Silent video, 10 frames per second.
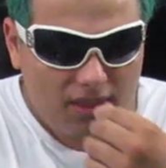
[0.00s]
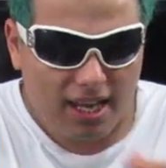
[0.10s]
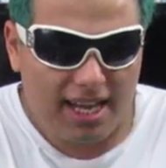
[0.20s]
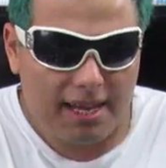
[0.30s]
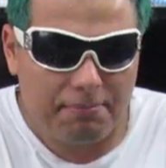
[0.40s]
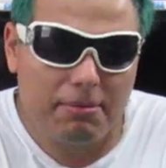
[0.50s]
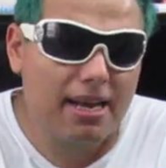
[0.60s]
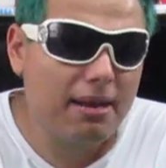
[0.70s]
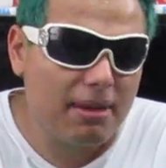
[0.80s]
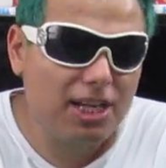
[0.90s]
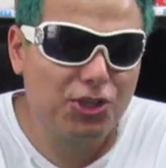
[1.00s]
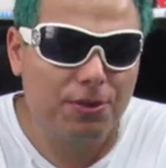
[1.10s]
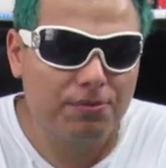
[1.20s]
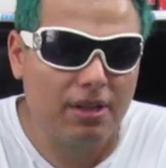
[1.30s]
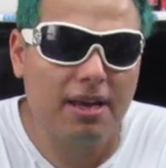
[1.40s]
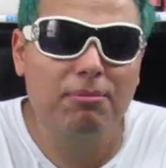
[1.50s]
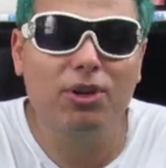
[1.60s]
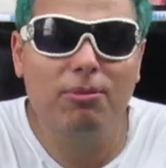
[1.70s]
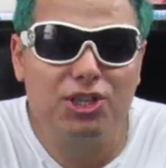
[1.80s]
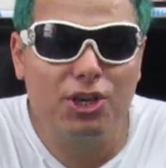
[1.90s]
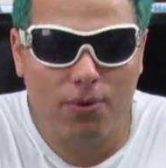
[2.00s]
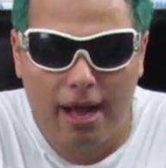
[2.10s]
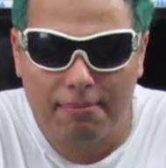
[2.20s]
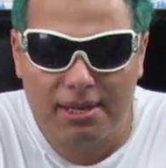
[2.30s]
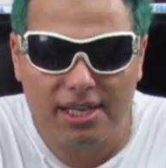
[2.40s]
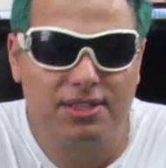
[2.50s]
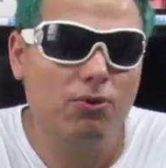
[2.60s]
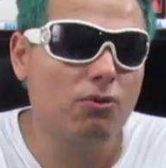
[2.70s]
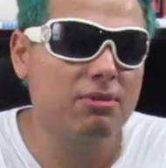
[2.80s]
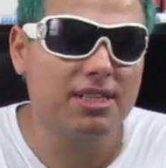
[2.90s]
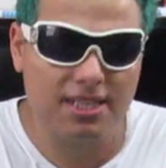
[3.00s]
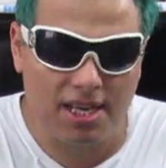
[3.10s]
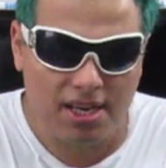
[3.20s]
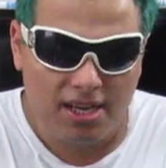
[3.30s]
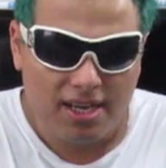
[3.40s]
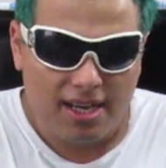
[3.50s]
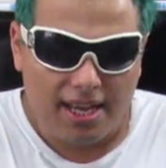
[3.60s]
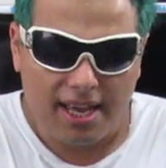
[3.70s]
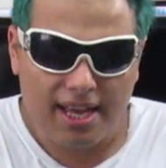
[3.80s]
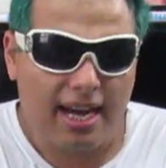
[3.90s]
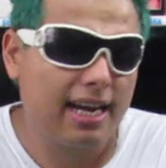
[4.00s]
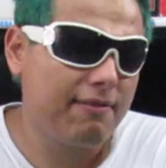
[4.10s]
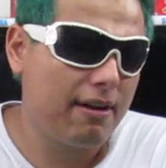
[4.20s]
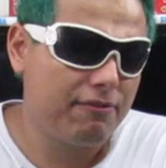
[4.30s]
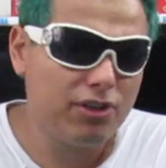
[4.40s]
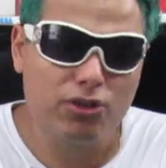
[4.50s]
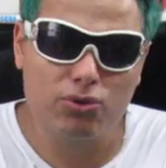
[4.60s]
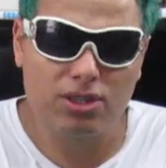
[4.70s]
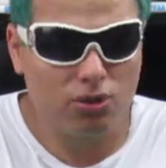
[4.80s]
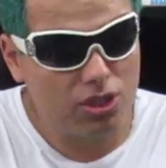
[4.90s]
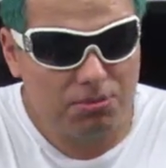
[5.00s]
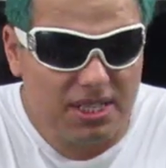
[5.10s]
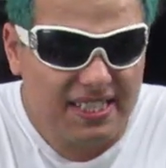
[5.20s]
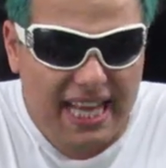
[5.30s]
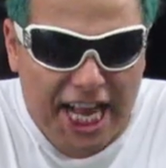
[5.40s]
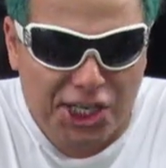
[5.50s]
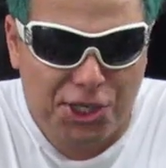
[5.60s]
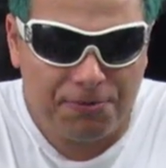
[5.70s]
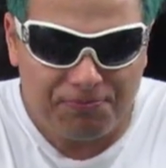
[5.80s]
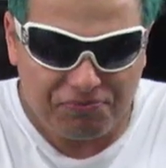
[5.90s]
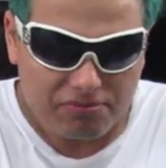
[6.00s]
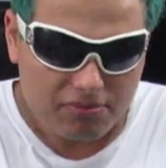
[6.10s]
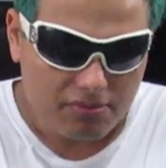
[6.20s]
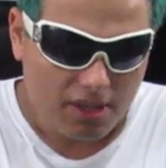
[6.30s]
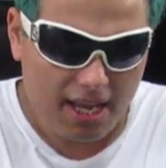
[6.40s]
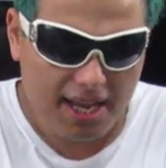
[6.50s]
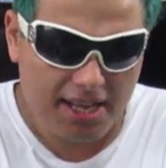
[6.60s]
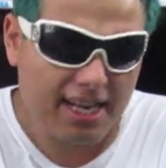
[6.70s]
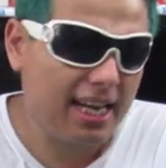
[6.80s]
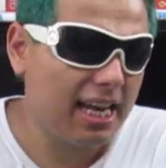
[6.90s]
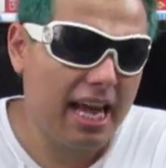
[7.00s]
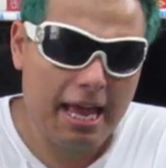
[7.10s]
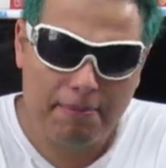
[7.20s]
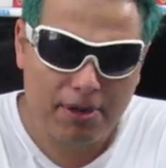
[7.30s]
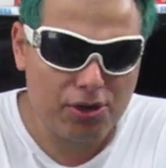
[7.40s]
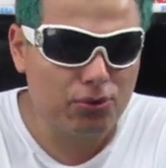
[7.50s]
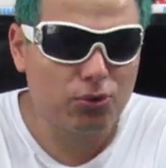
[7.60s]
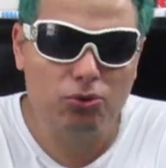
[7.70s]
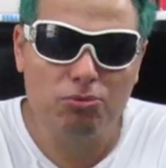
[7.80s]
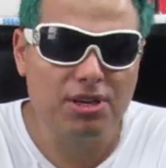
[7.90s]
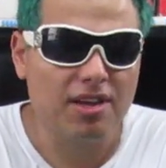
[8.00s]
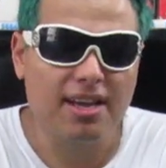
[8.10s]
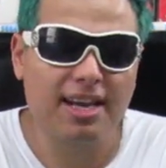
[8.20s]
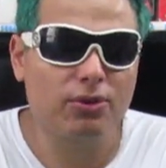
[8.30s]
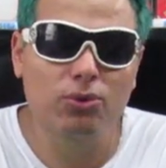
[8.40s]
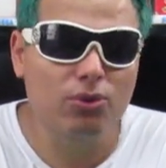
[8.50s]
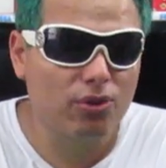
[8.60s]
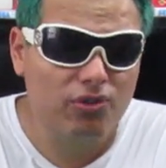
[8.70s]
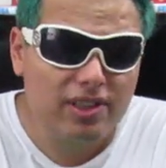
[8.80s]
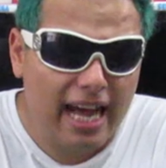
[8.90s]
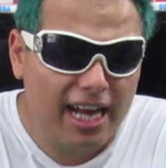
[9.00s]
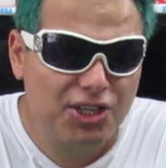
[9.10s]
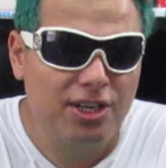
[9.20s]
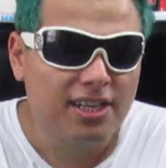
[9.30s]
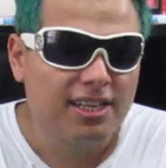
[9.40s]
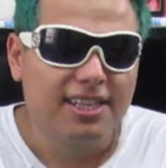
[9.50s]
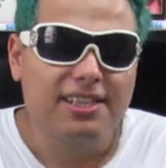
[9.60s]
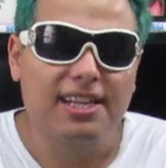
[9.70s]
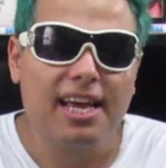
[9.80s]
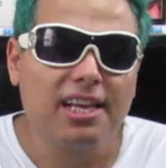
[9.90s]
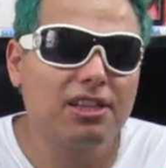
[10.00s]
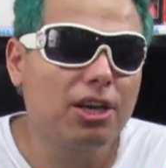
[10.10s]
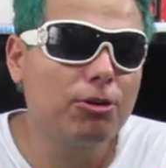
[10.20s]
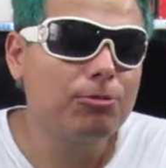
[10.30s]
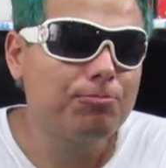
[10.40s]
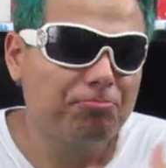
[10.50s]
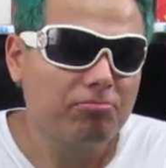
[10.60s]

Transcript: É, primeiramente, né, meu nome é Diego Ramires, eu comecei é, a gravar vídeos em 2007, é, naquela época o YouTube era tudo novidade, né, então